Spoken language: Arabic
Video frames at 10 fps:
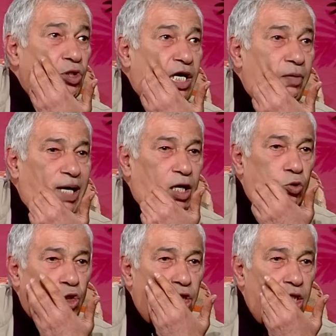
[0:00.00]
وطارق
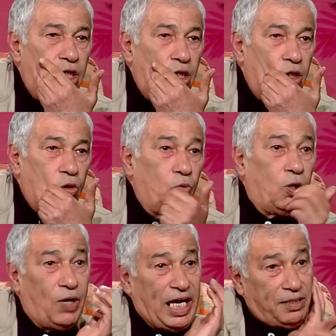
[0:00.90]
بعلوش
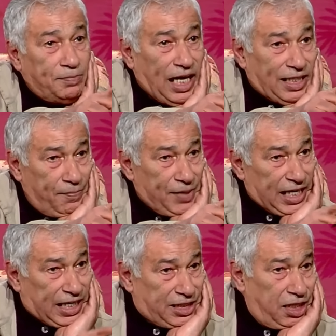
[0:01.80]
والولايد نتاع
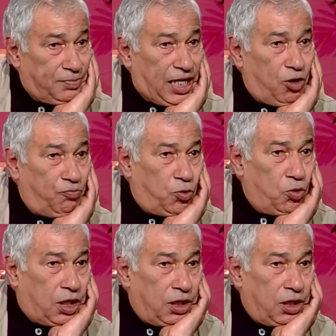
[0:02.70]
الكاميرا كاشين تاع رؤوف كوك